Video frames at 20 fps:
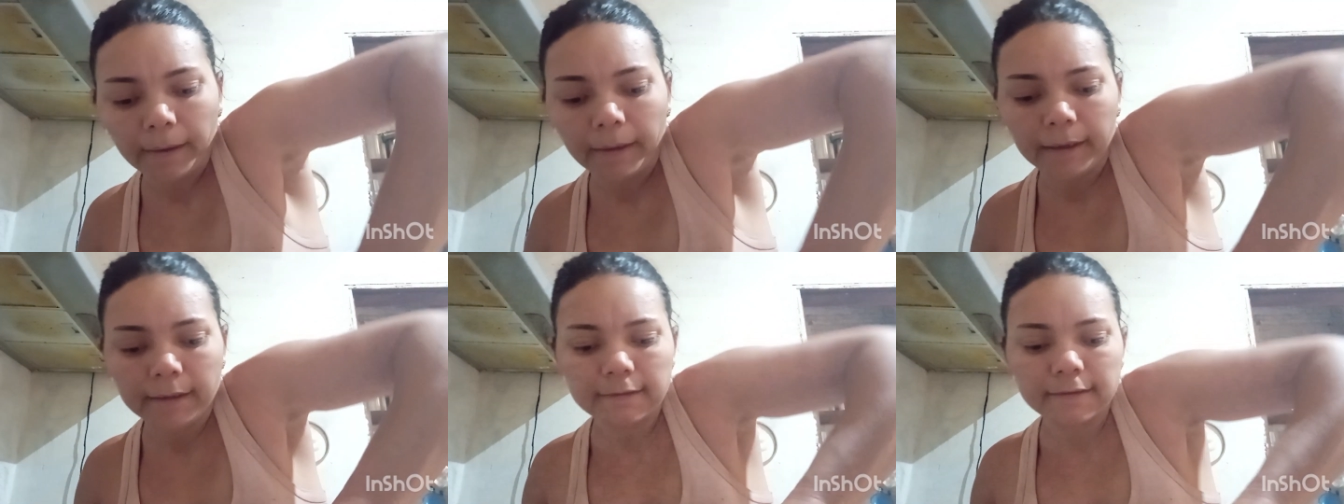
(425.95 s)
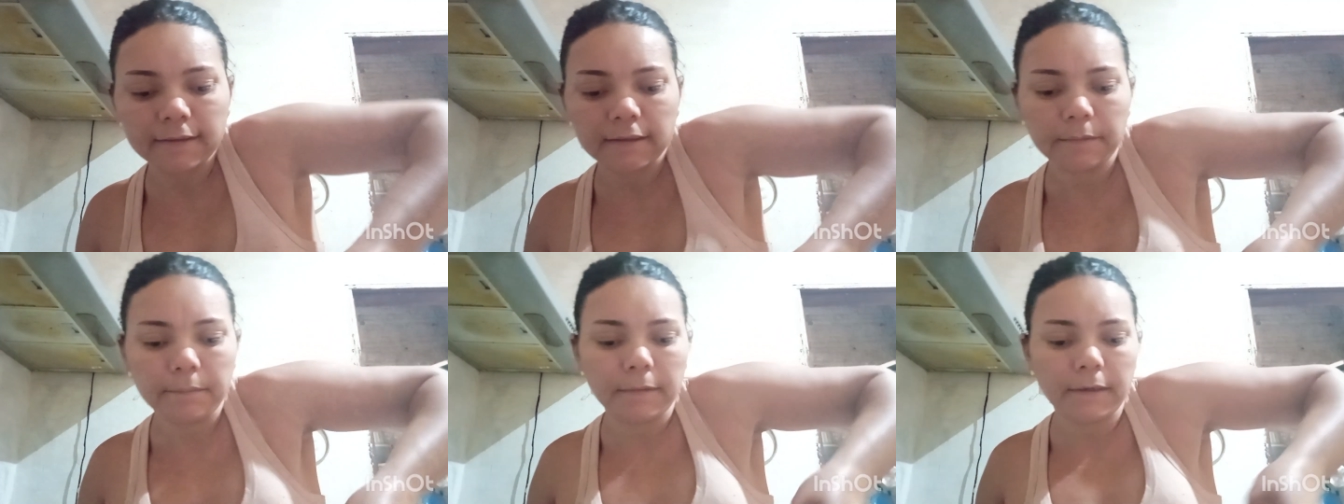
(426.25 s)
É
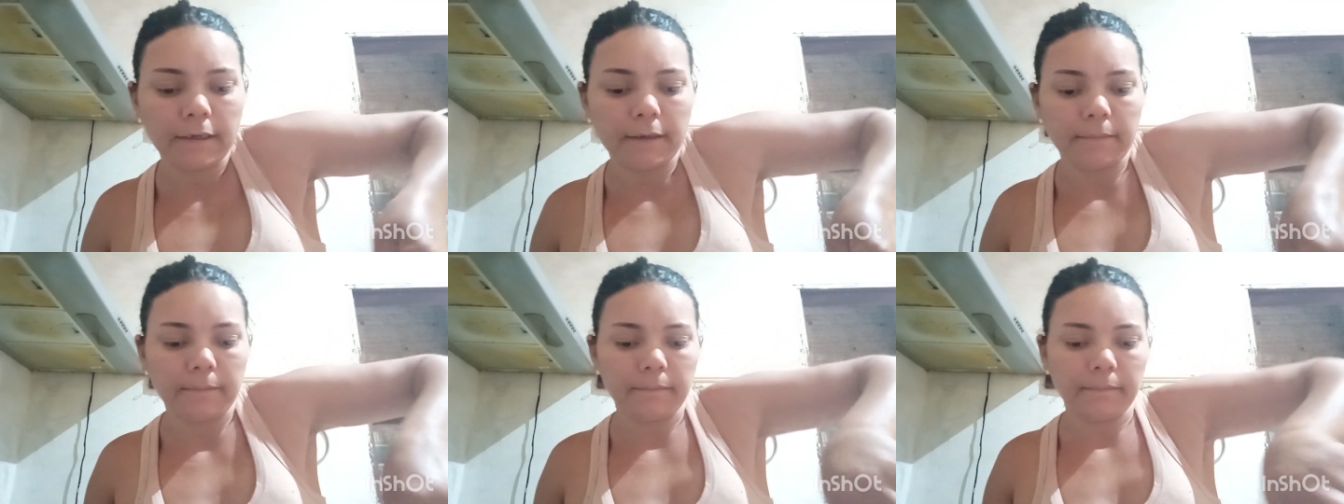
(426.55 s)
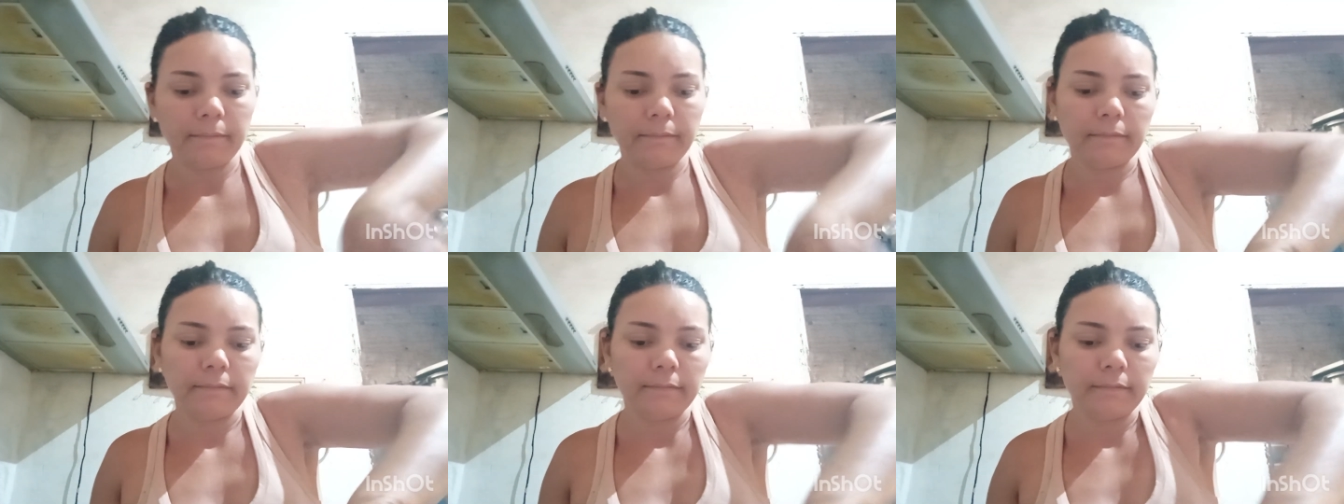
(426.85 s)
assim mesmo.
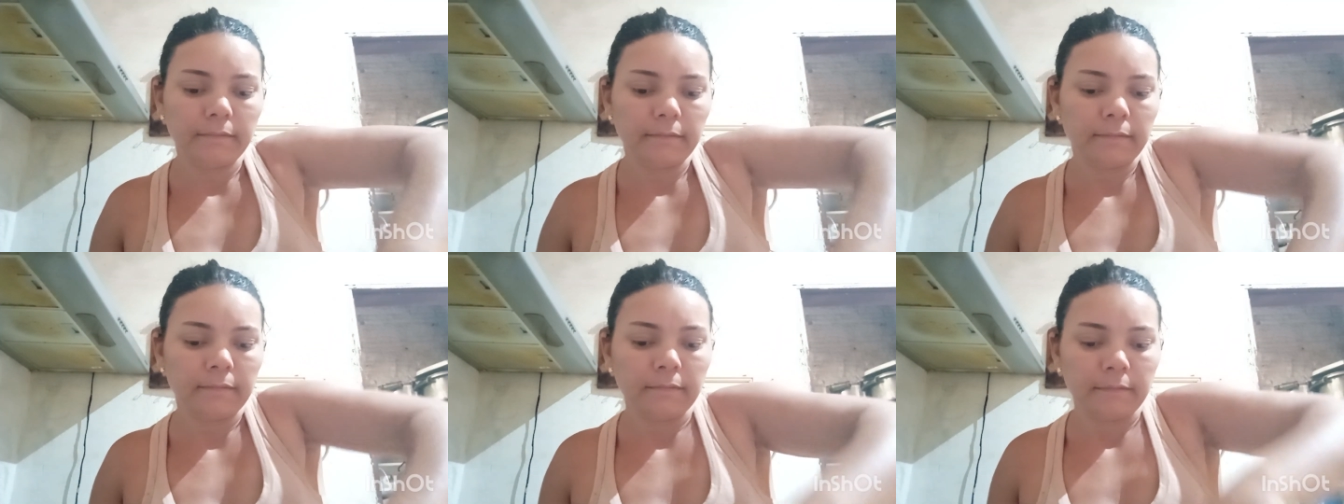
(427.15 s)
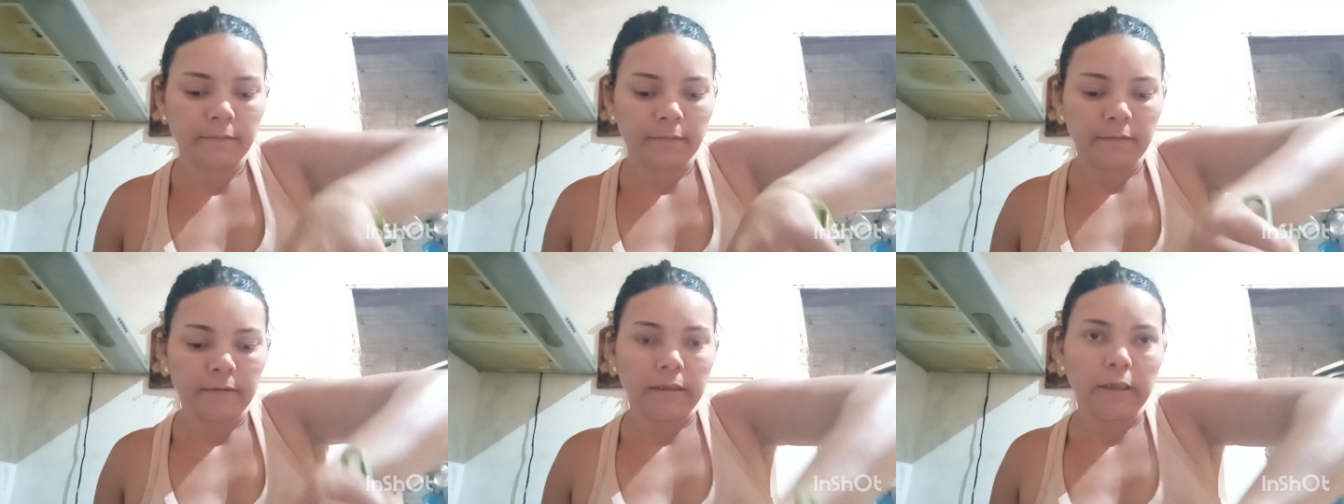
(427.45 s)

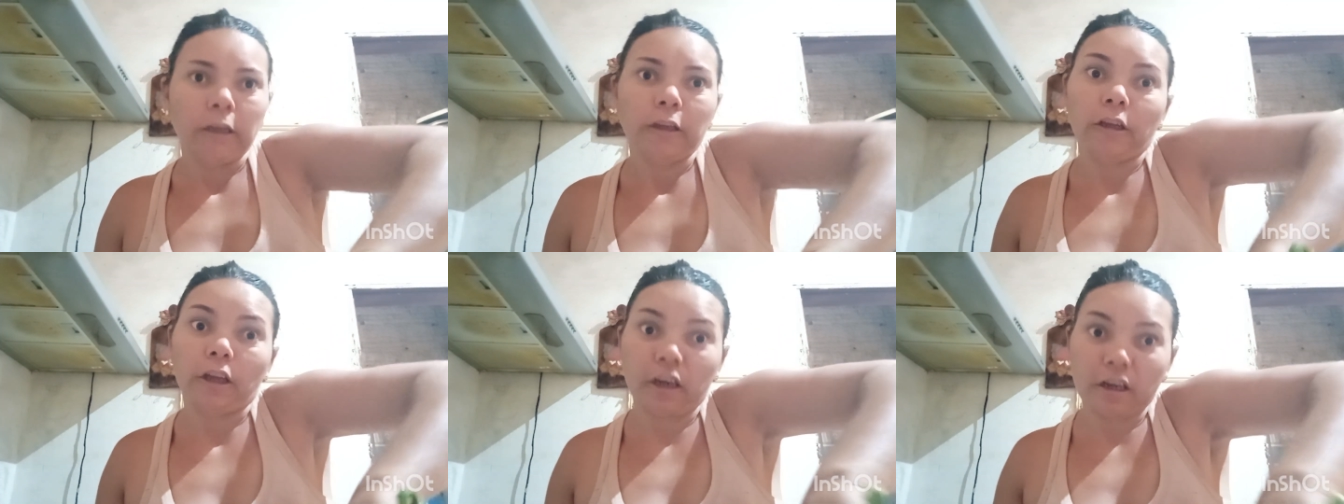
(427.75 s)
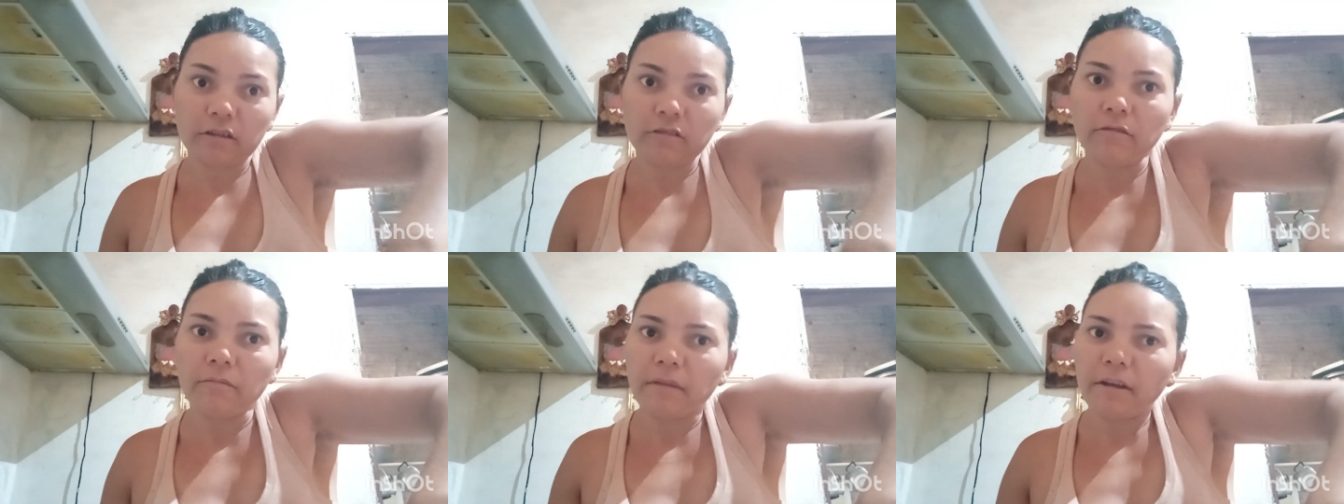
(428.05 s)
Na
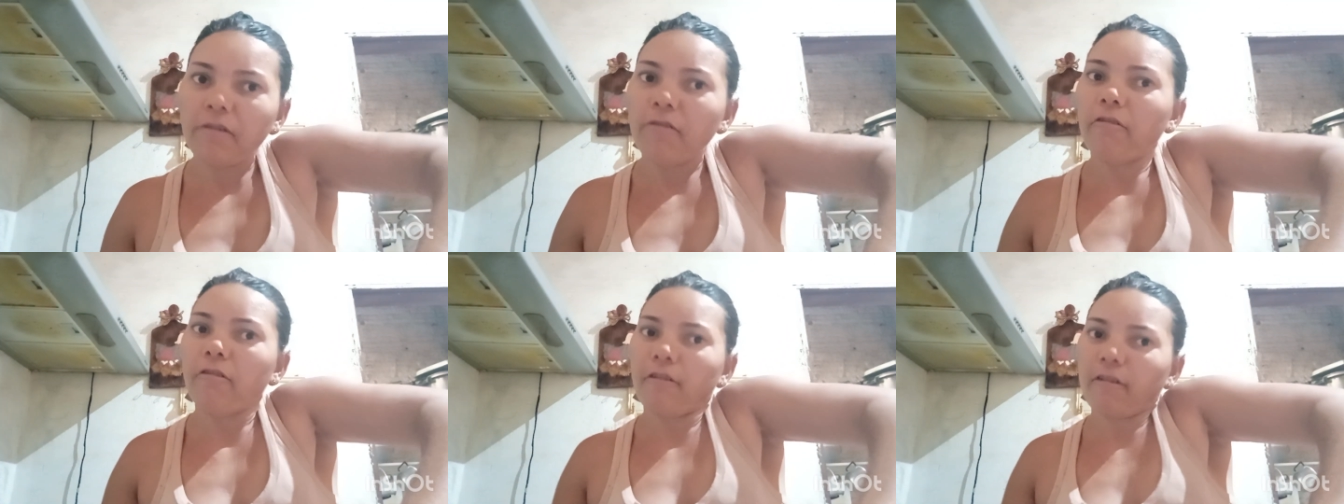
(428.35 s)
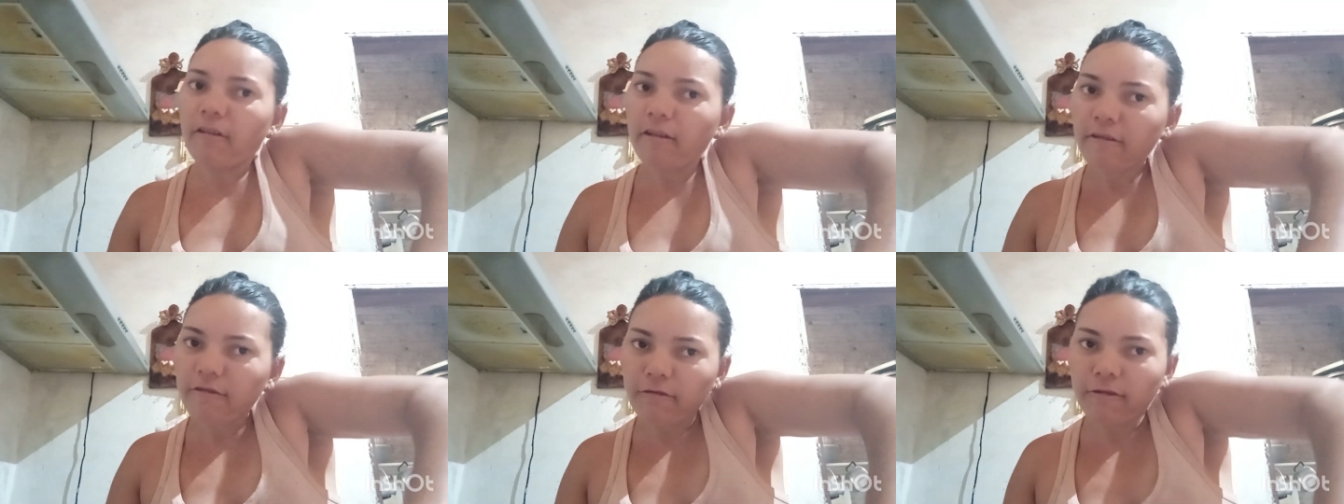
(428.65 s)
hora de comer
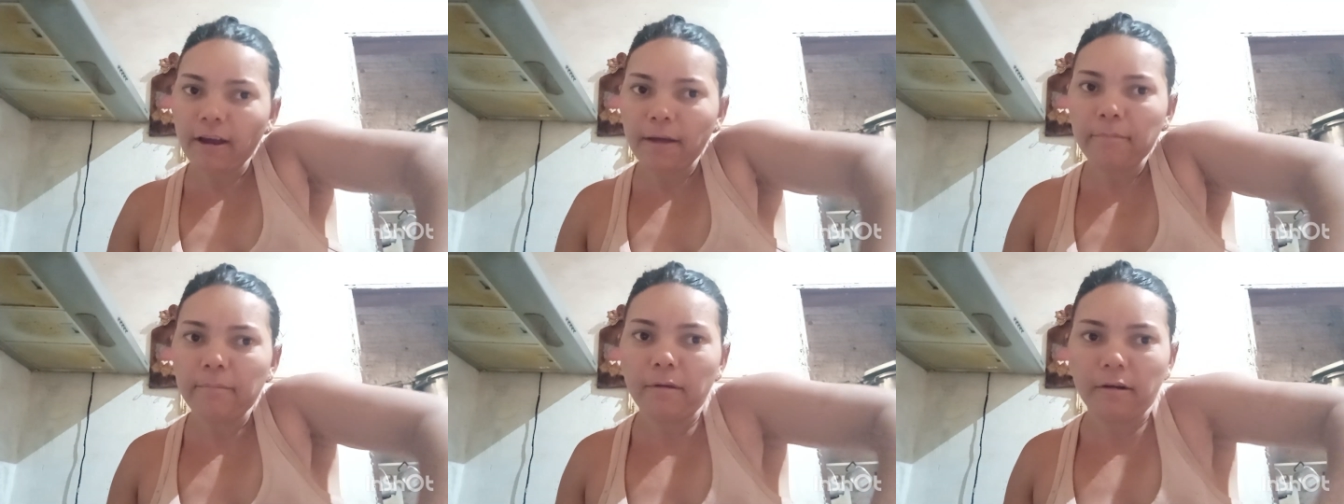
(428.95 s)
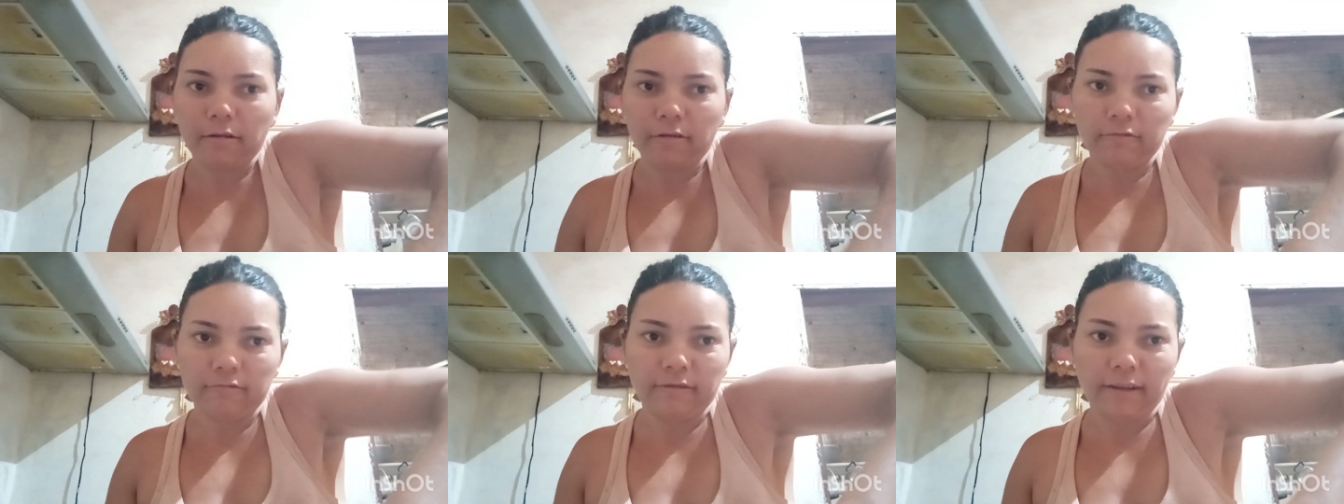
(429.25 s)
o ovo é
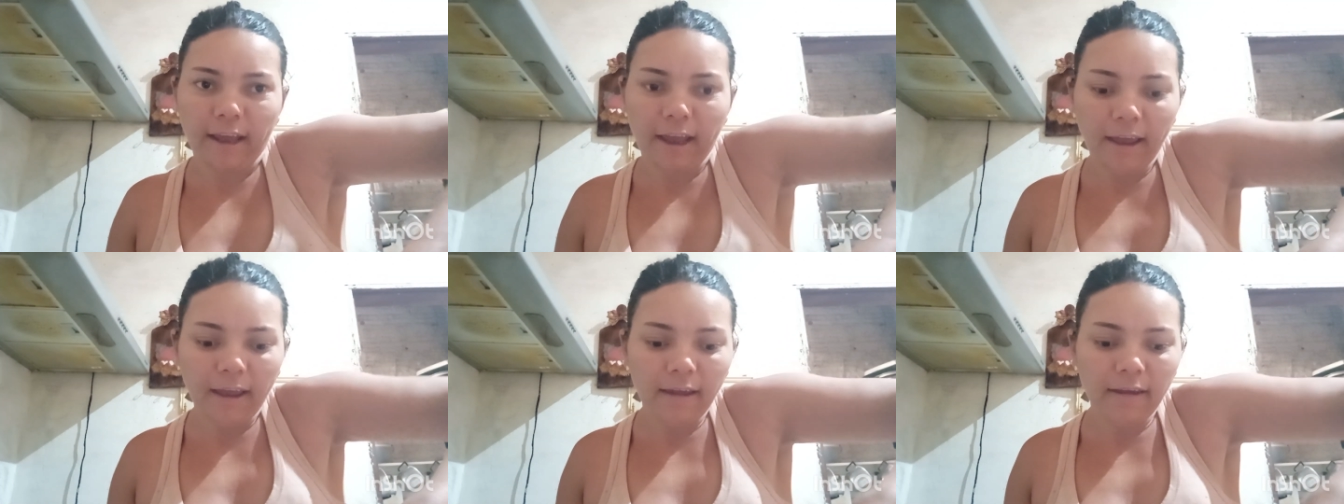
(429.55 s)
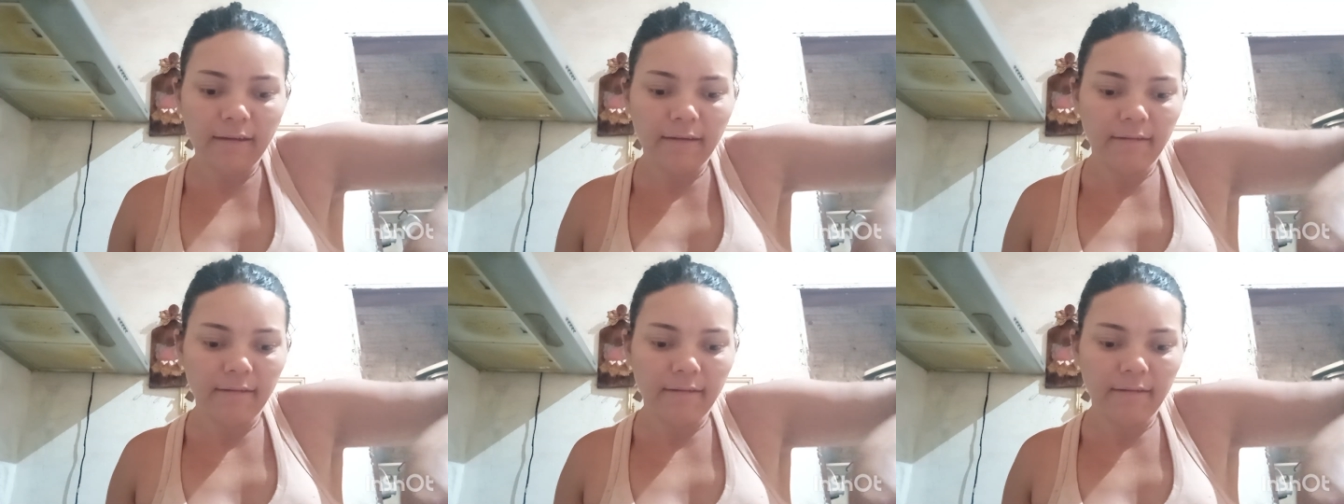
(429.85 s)
bom, né?